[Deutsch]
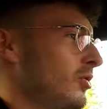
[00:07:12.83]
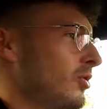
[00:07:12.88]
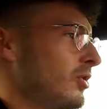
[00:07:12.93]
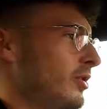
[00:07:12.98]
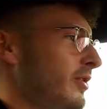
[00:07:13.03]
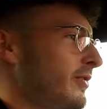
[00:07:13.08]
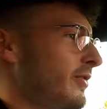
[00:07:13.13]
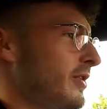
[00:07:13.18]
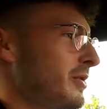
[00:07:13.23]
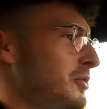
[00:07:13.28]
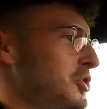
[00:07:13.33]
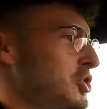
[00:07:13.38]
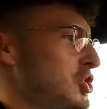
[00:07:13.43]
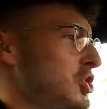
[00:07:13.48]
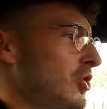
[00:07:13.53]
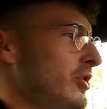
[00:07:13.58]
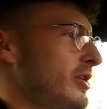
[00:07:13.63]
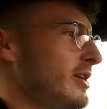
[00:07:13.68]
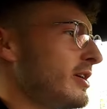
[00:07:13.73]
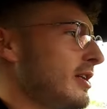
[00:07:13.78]
Und wir
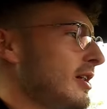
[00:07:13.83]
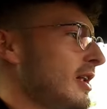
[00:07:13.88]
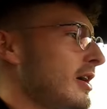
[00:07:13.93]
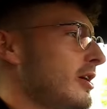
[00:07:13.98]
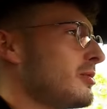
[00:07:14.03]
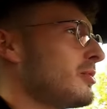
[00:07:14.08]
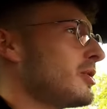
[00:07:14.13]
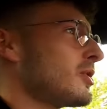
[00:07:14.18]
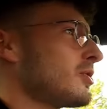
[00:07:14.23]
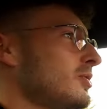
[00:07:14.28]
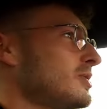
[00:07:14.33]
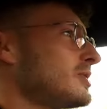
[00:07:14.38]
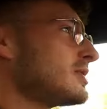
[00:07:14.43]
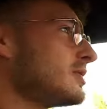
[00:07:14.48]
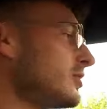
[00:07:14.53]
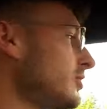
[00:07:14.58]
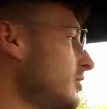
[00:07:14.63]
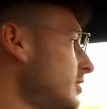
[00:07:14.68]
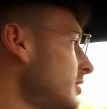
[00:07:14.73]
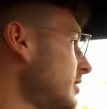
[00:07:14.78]
beschleunigen gleich nochmal kurz
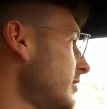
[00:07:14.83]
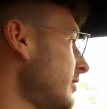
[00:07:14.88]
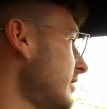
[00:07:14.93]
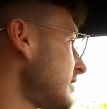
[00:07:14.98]
durch.